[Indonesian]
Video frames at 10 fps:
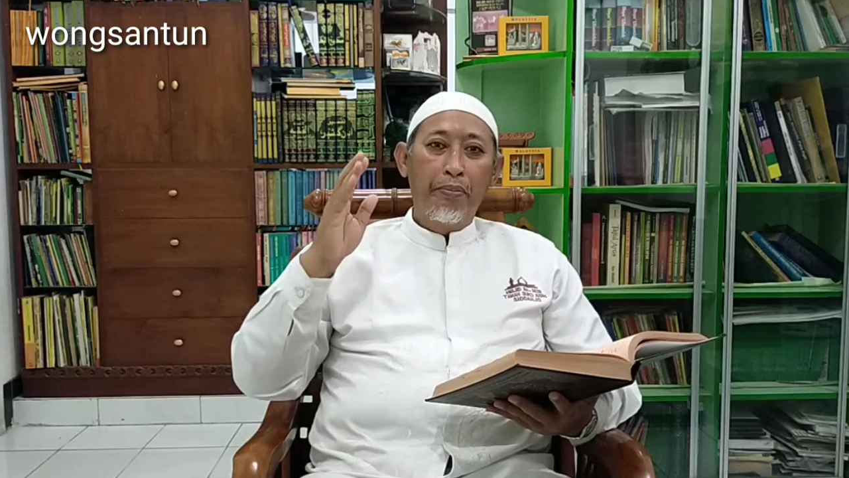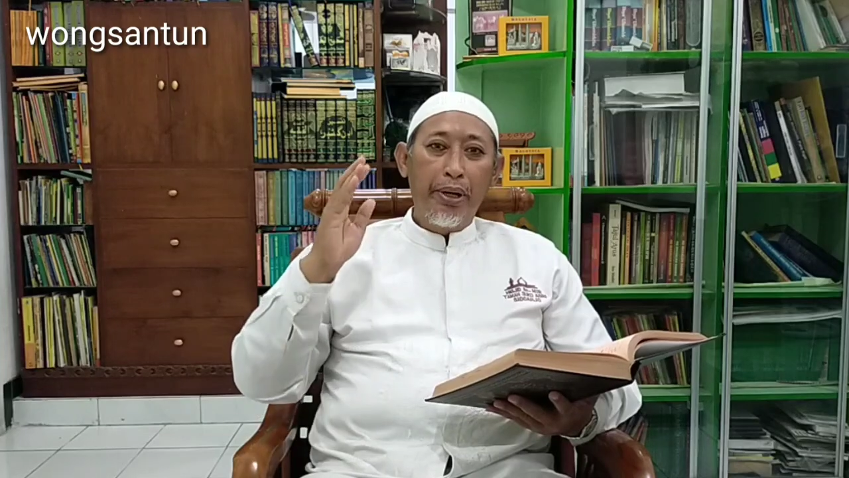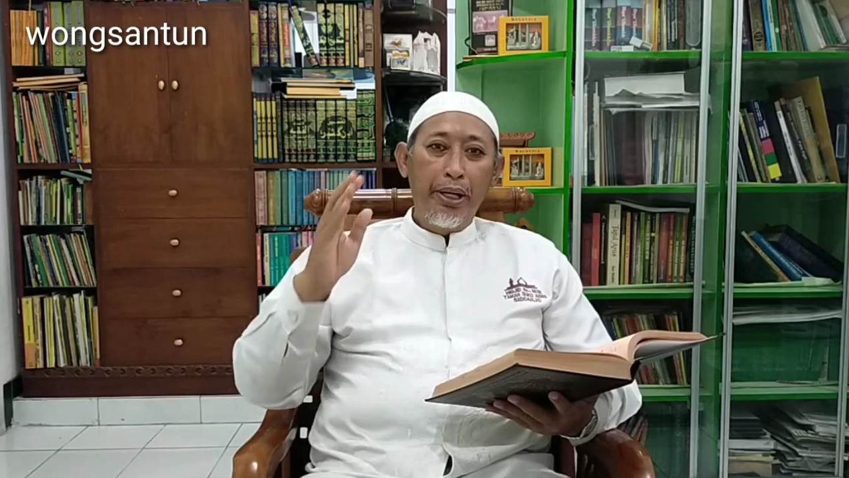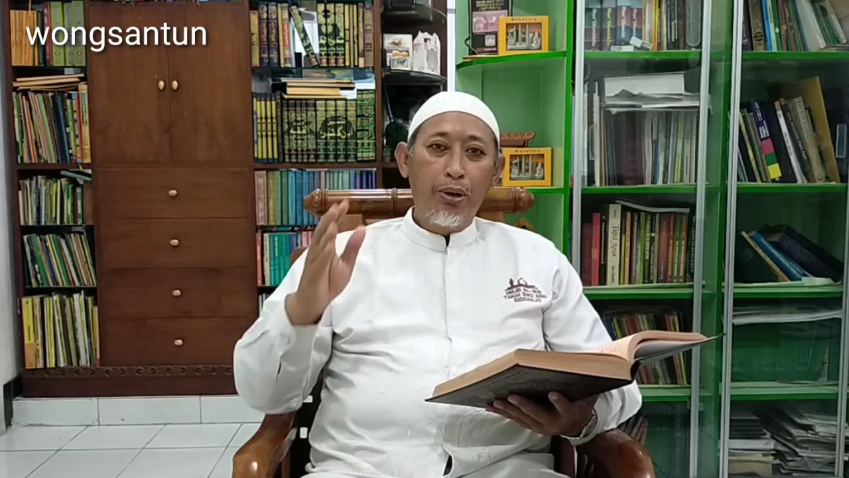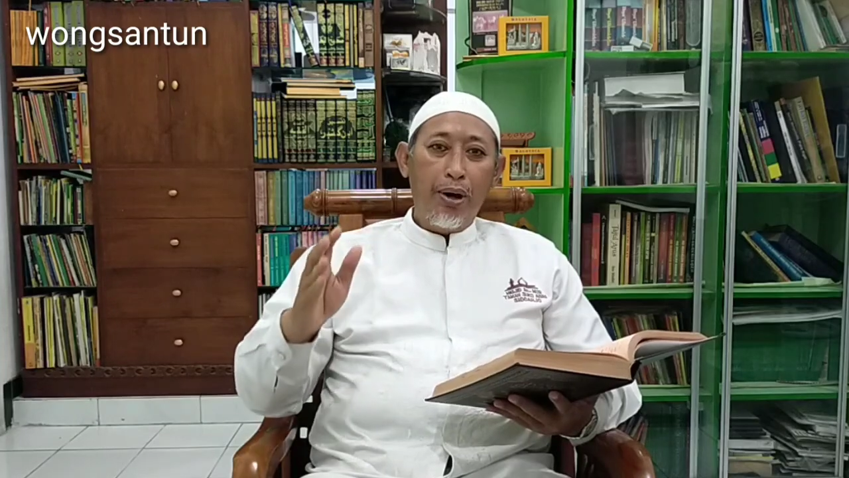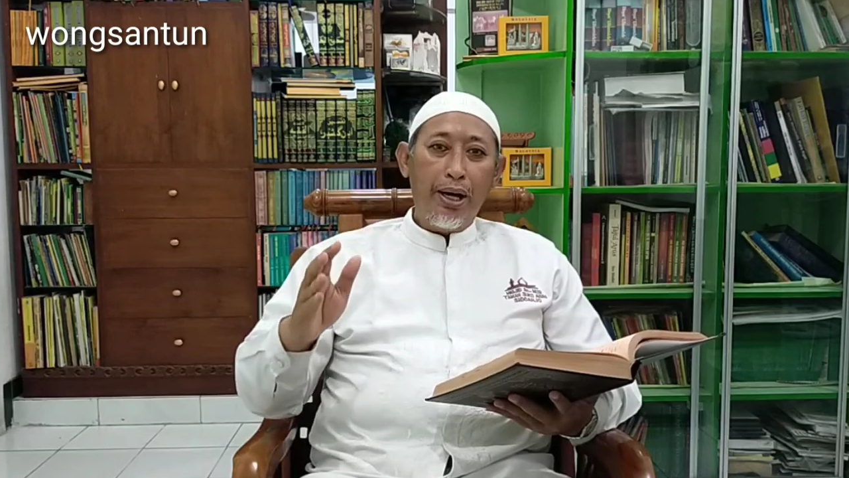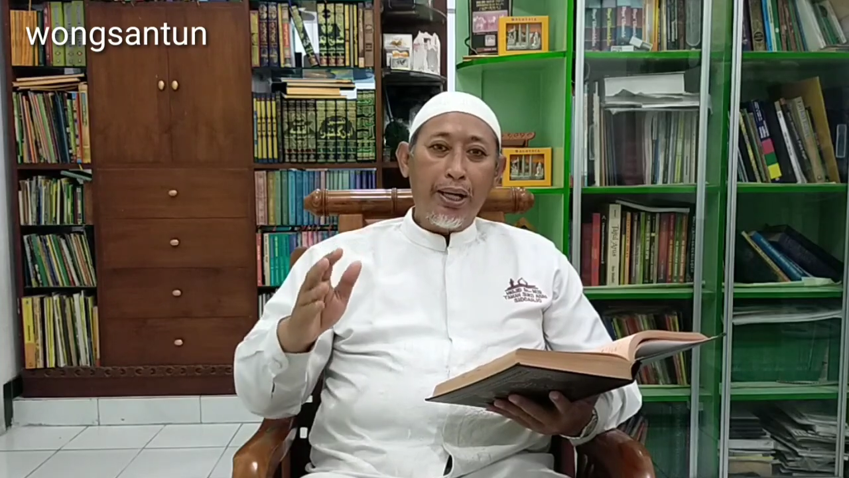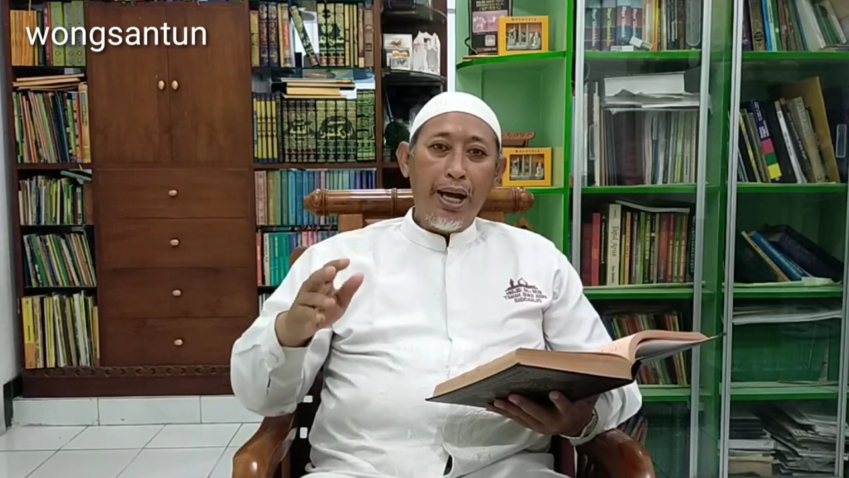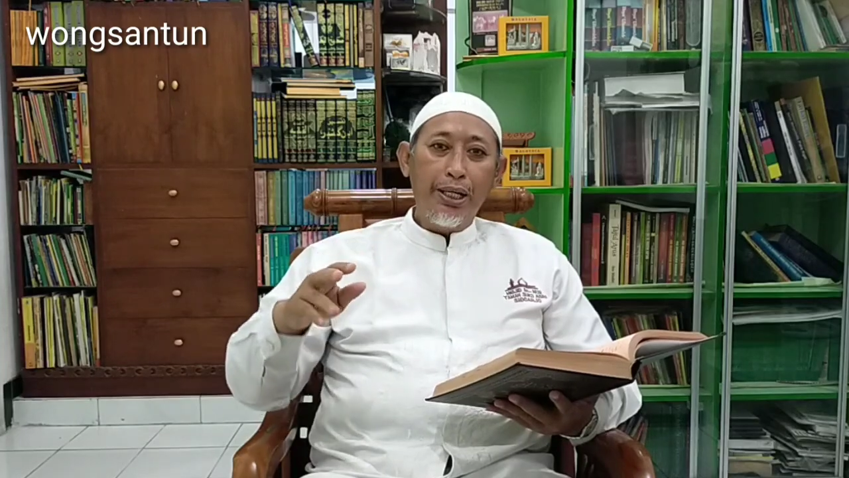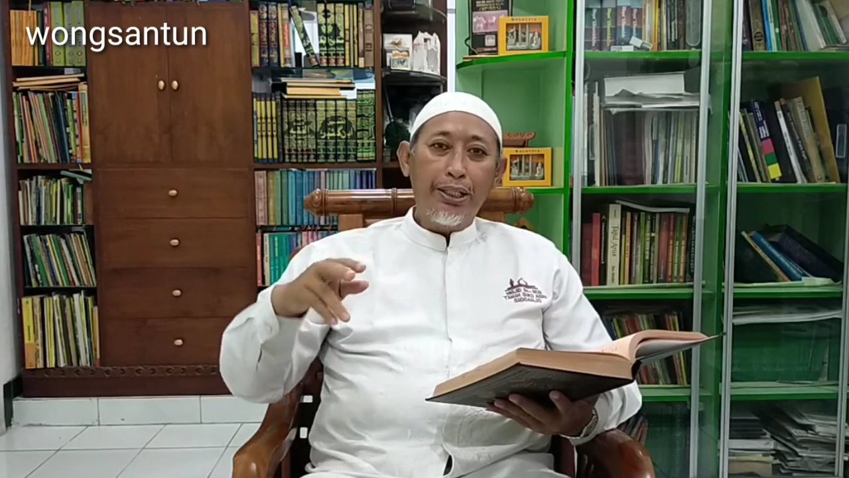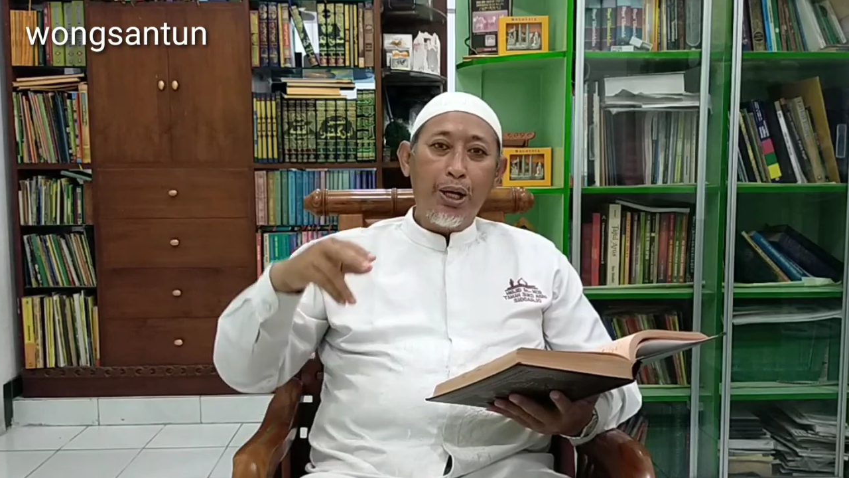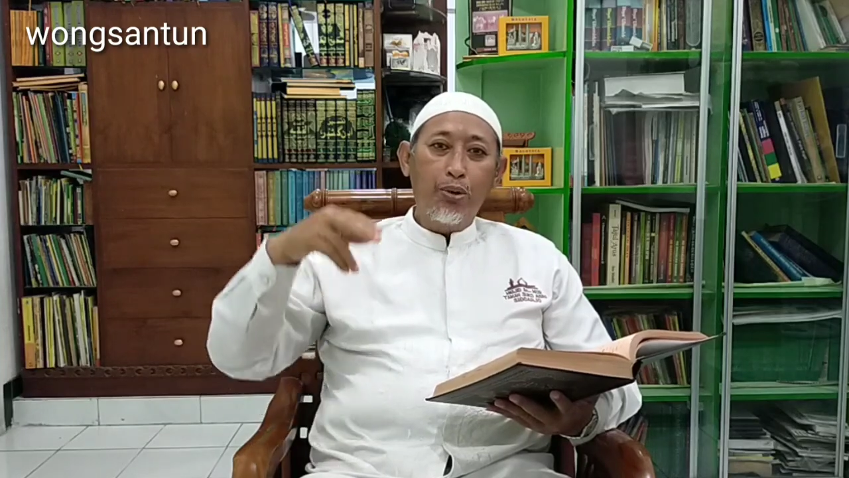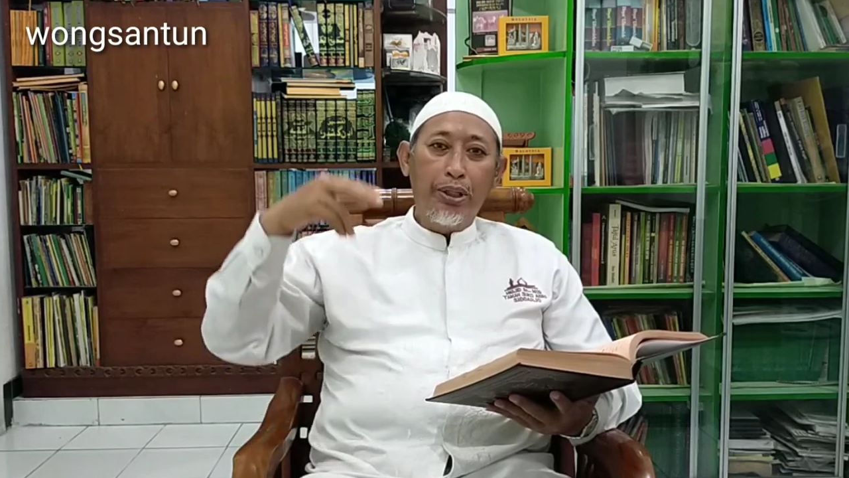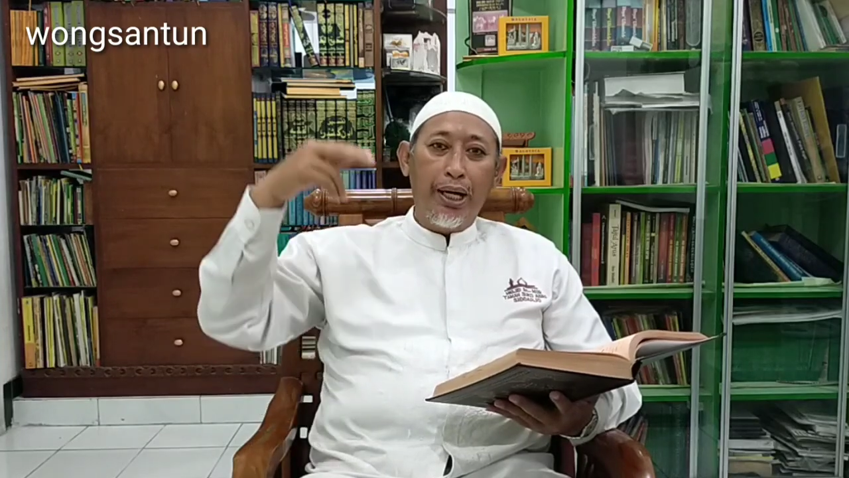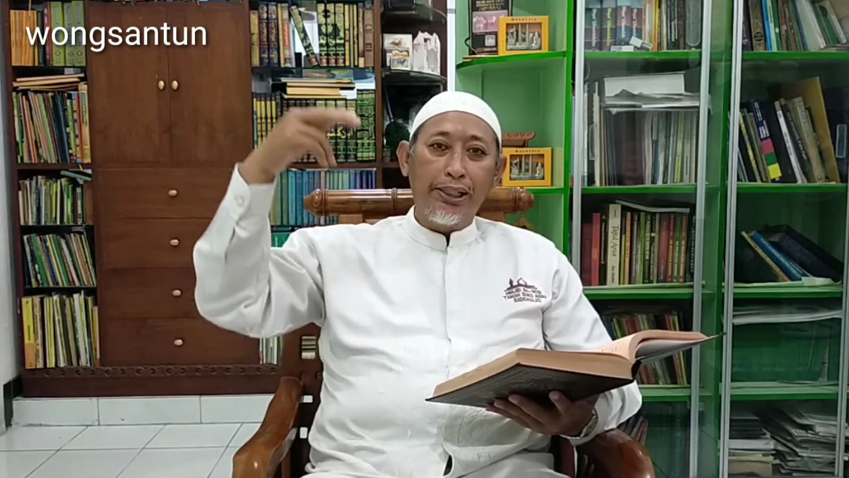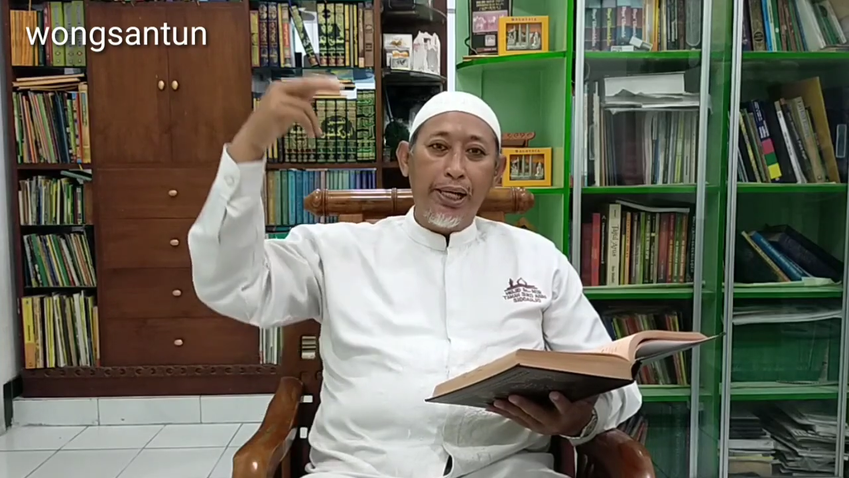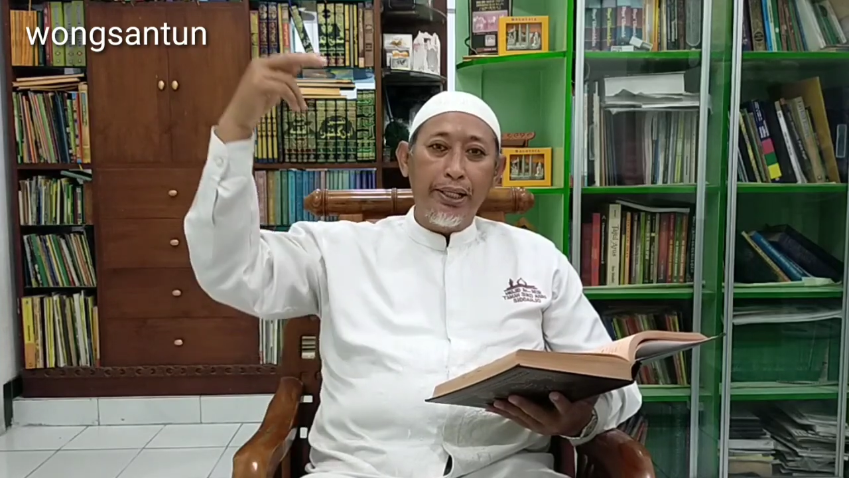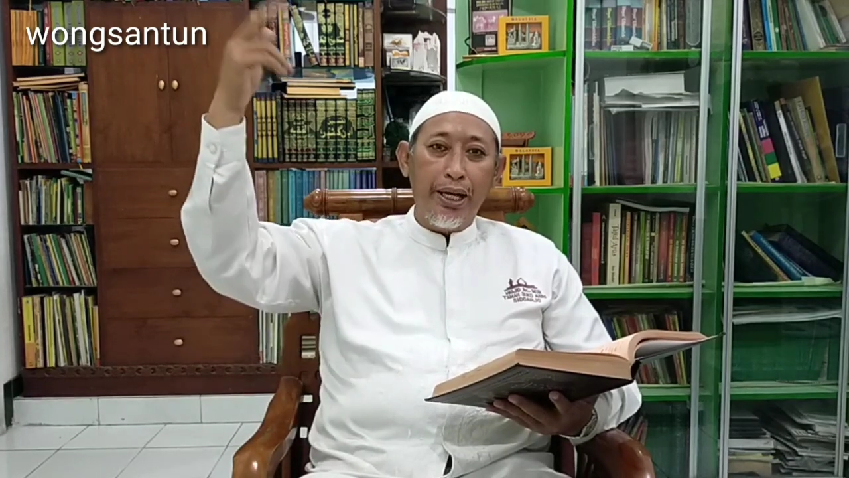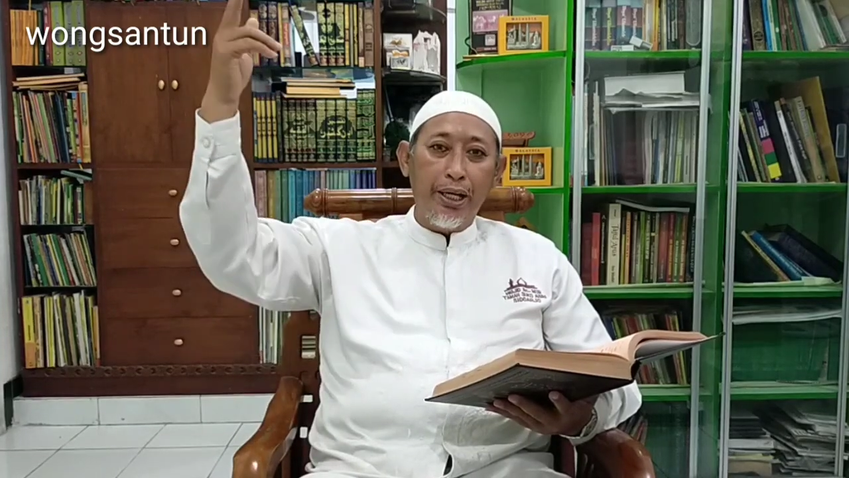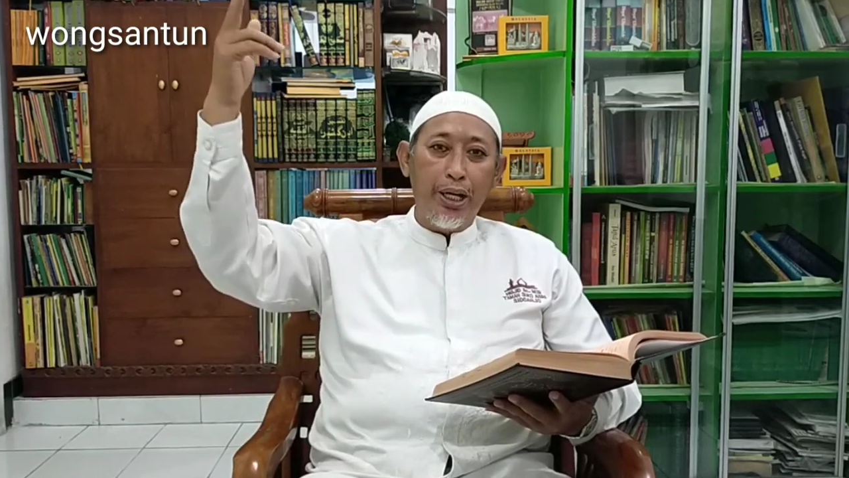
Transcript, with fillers: mendoakan saudaranya